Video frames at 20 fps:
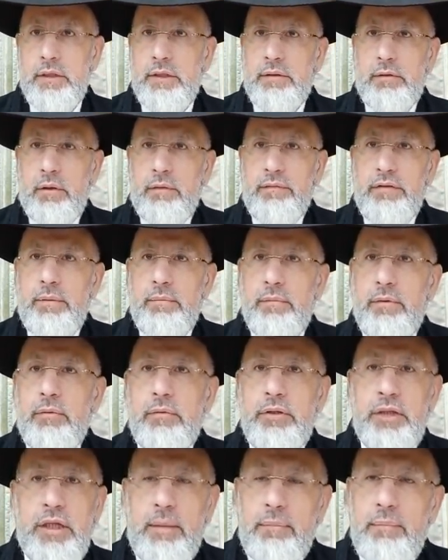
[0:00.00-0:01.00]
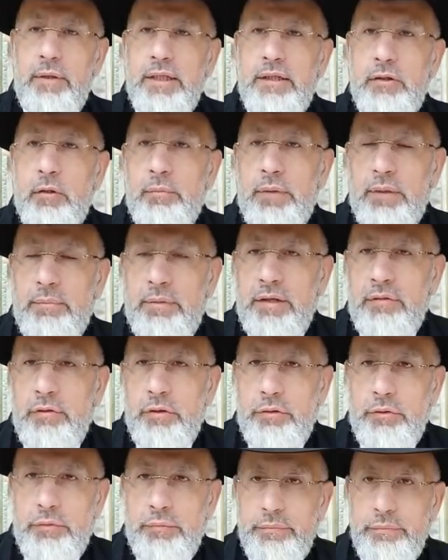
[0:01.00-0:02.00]
très bien, il y en a plein qui ne sont pas
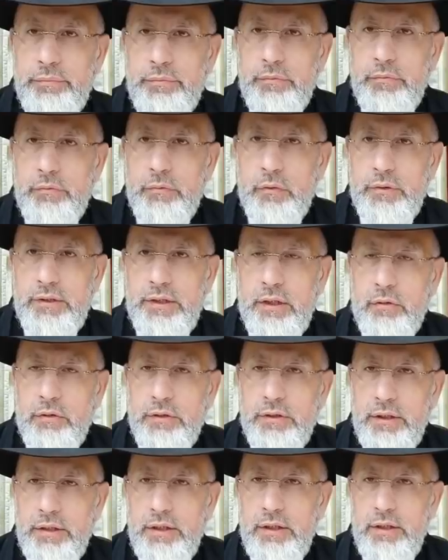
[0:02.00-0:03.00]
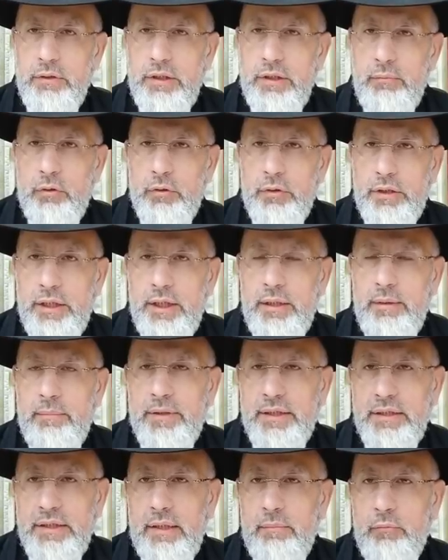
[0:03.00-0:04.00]
prévenus. On s'est renseigné, on est bloqué
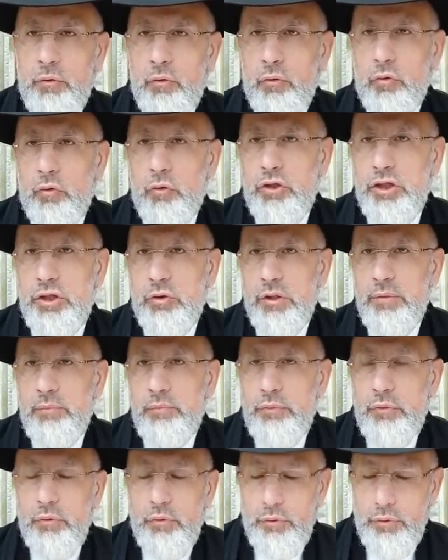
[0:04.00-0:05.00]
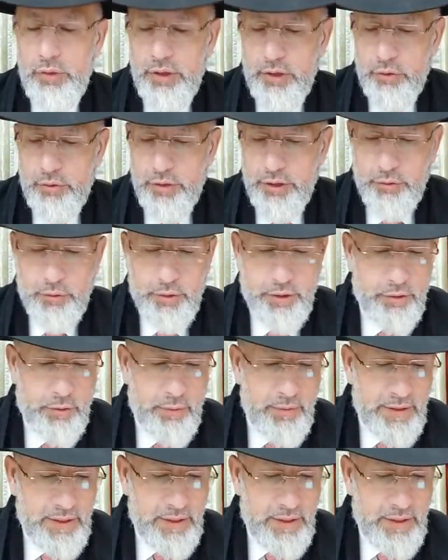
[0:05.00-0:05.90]
parce qu'il y a beaucoup trop de chiourim pour eux et que, et que, et que.